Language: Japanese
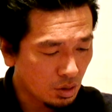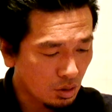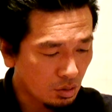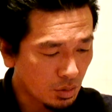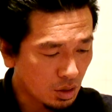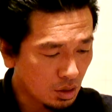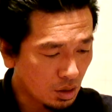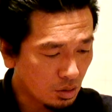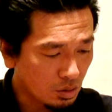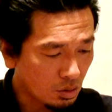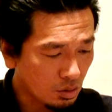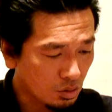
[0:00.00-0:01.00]
を見ていく
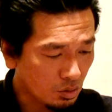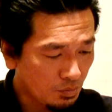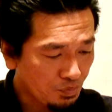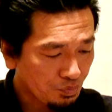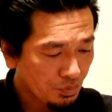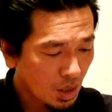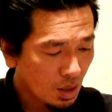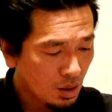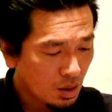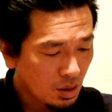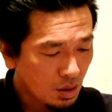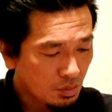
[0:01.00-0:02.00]
と、
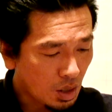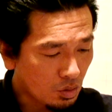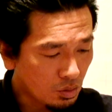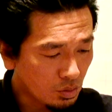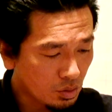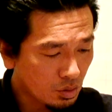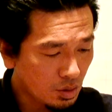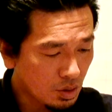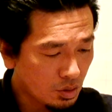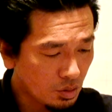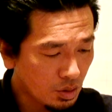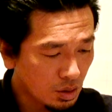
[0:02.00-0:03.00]
まあ、温度は
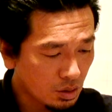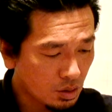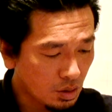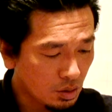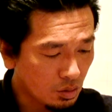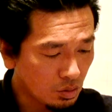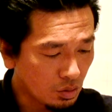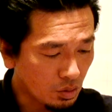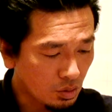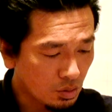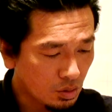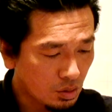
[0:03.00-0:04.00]
18.5
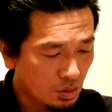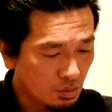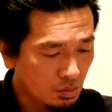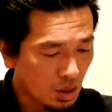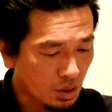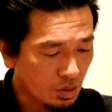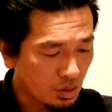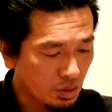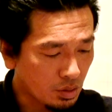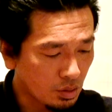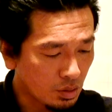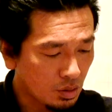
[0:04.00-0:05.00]
度
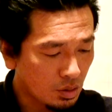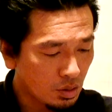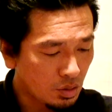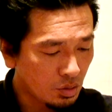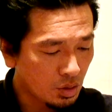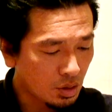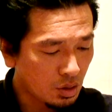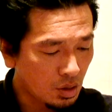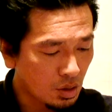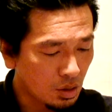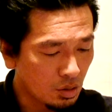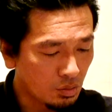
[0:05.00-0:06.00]
マックス。
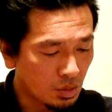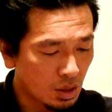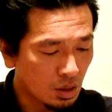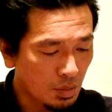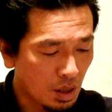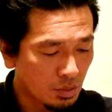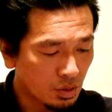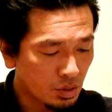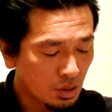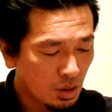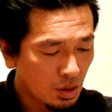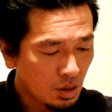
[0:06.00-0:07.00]
11.2度
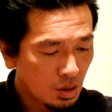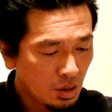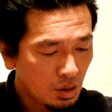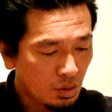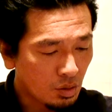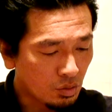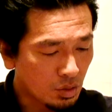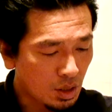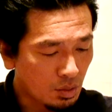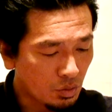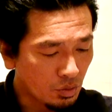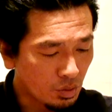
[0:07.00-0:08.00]
ミニマムこんな
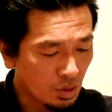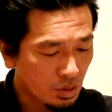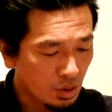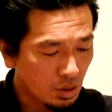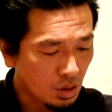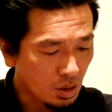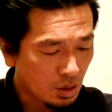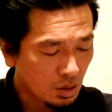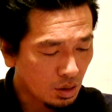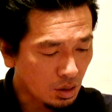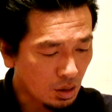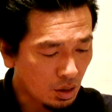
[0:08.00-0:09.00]
もんですかねな
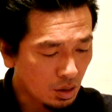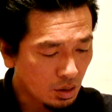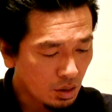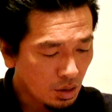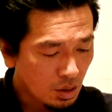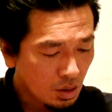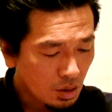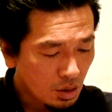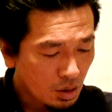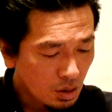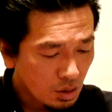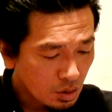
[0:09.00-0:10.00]
んか
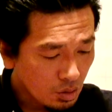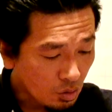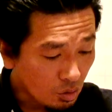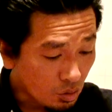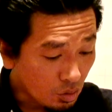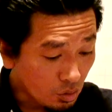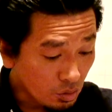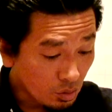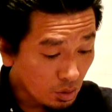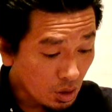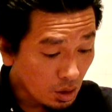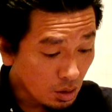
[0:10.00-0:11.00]
9
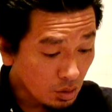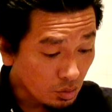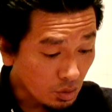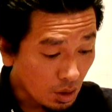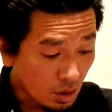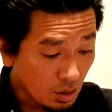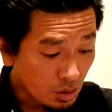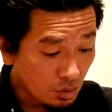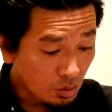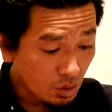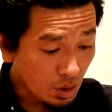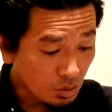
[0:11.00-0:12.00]
日とか
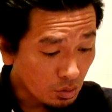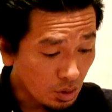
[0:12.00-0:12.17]
8日とかの